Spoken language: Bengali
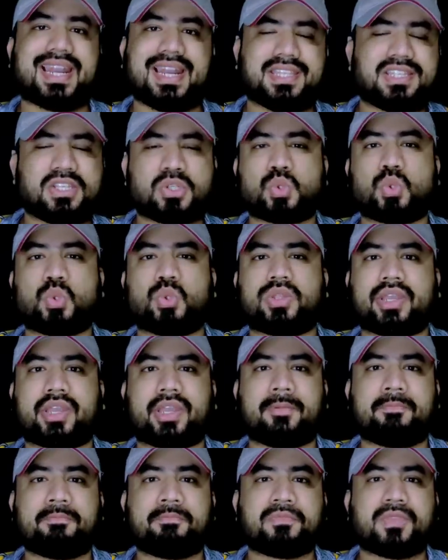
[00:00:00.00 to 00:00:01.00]
খেলেছি শুরু থেকে
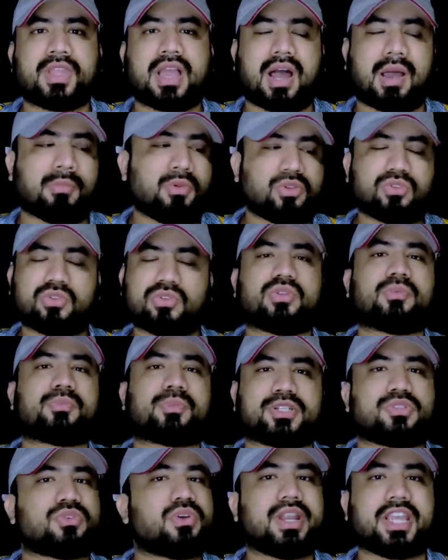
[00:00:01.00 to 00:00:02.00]
আমি অন্তত
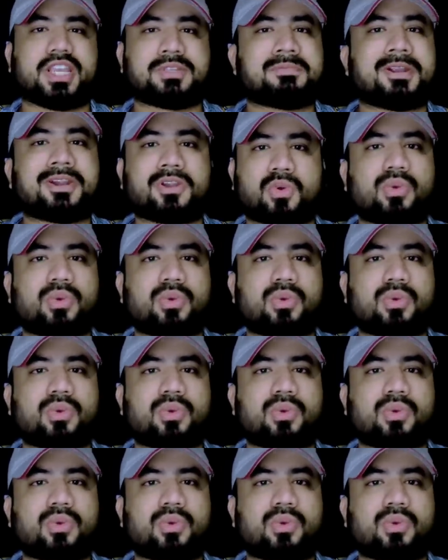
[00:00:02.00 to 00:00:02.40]
পার্সোনালি এক্সপেক্ট